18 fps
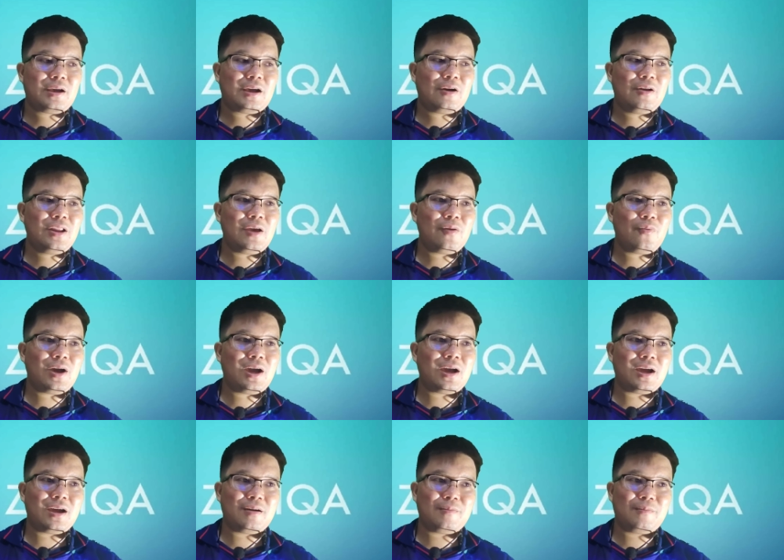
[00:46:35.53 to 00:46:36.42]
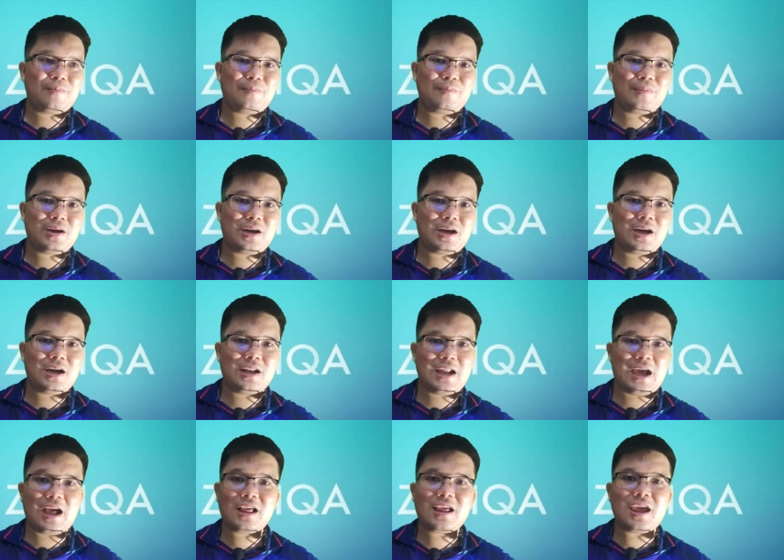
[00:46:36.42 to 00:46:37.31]
เขาเรียกว่าอ่า
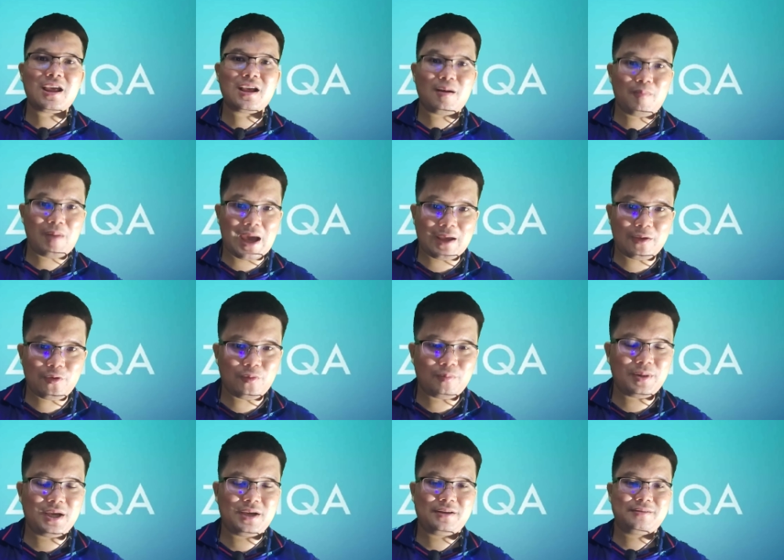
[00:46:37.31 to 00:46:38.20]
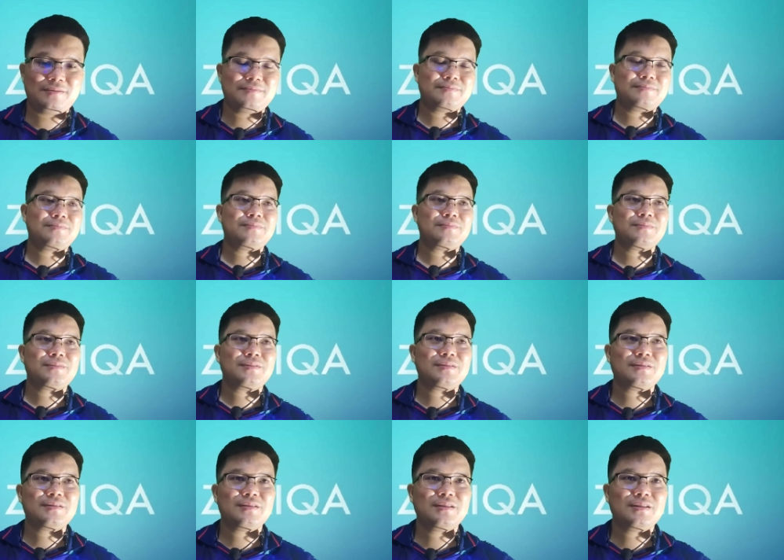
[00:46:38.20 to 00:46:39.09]
นักเก็งกำไรกลุ่มหนึ่ง
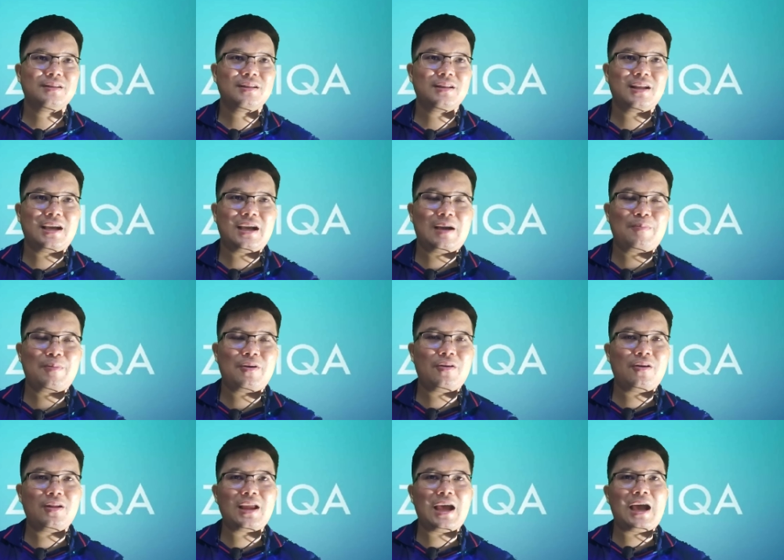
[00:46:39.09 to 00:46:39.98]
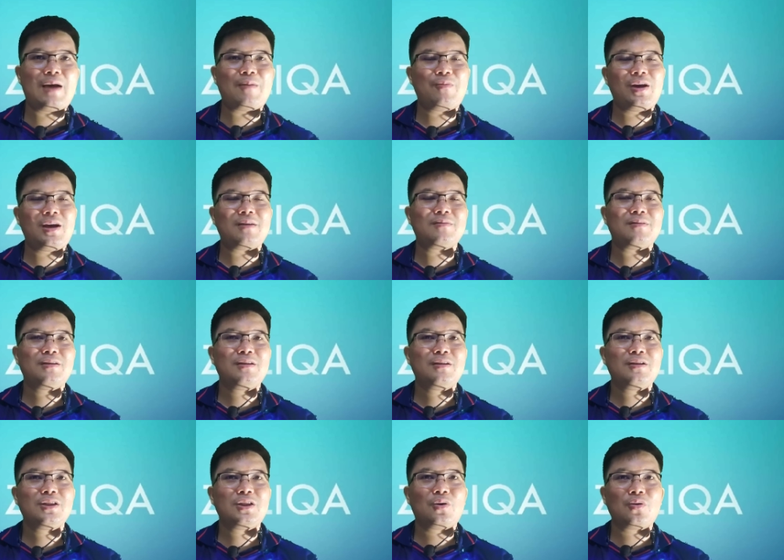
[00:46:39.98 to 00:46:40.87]
นะครับก็เขาถามว่า
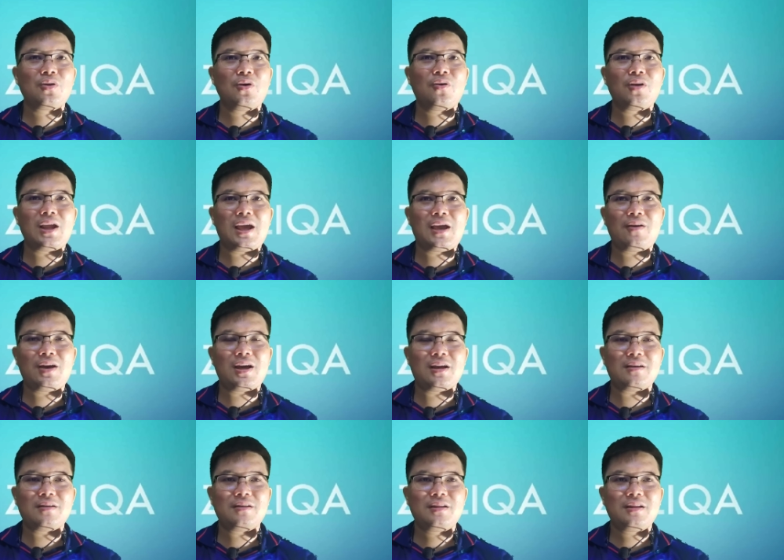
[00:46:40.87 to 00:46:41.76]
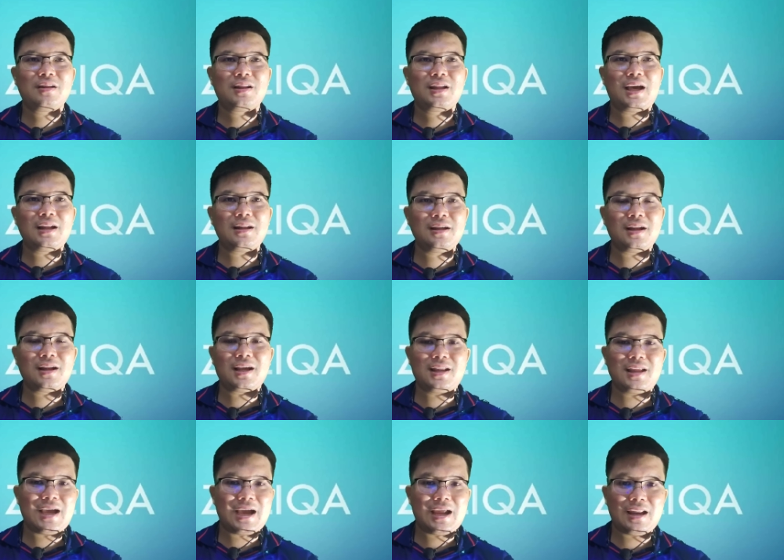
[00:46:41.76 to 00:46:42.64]
ตกลงแล้วอ่ะถ้าเดือน
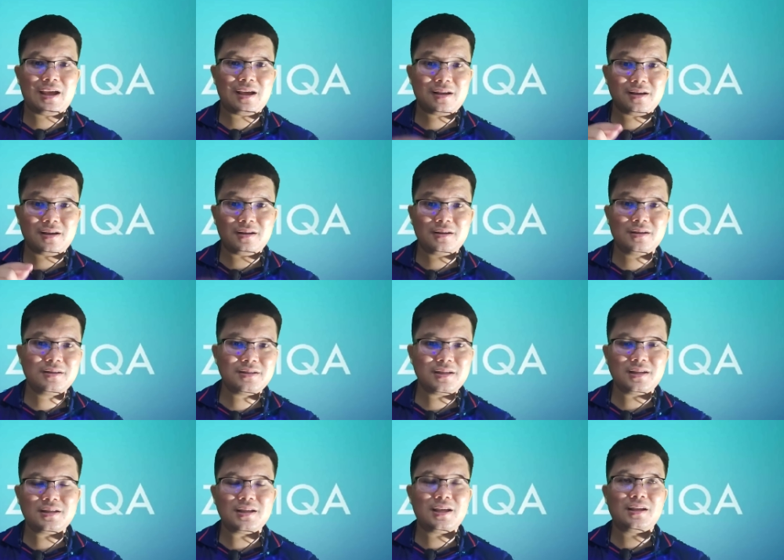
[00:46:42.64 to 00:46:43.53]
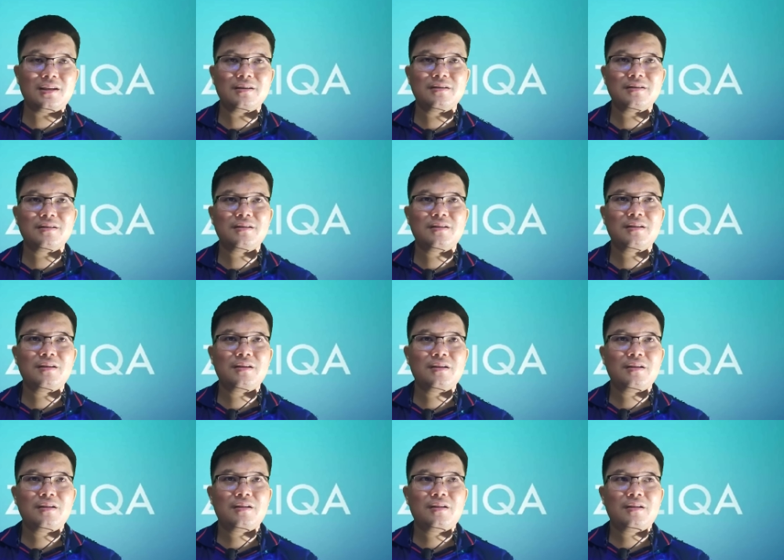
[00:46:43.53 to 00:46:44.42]
กันยาเนี้ยเกิดขึ้นจริ
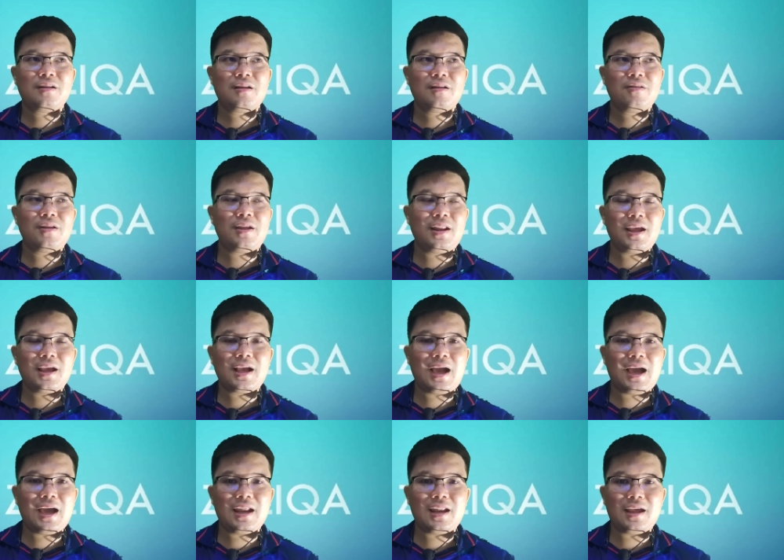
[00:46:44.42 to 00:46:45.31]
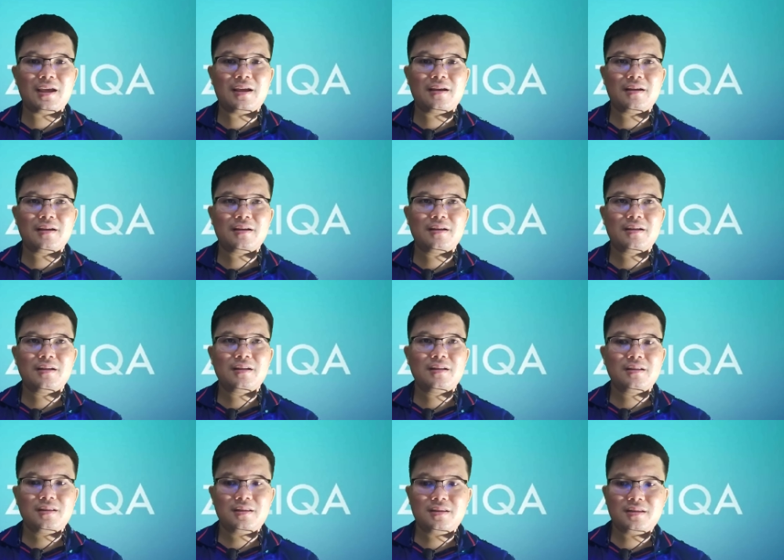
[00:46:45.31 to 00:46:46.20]
งๆซิลิก้าเนี่ย
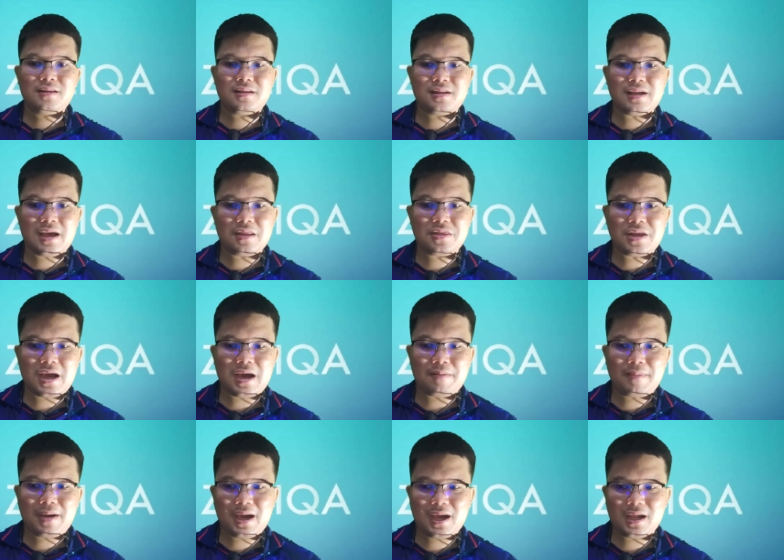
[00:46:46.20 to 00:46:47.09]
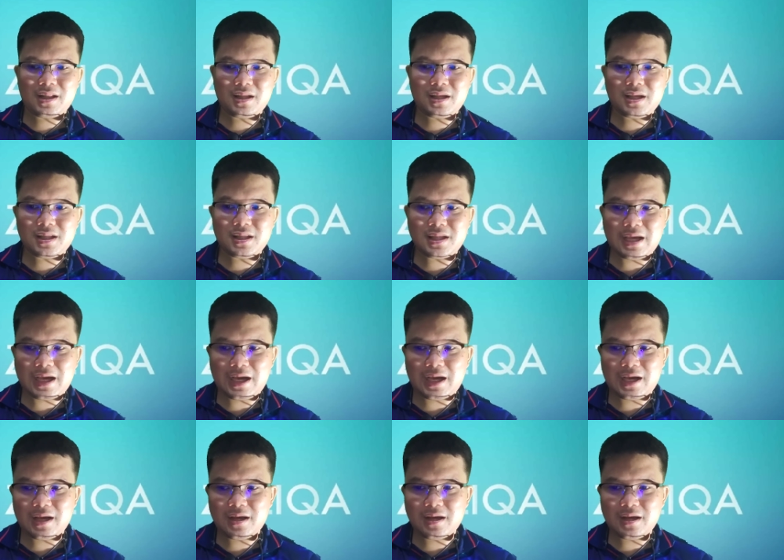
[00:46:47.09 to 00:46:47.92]
จะสามารถที่จะ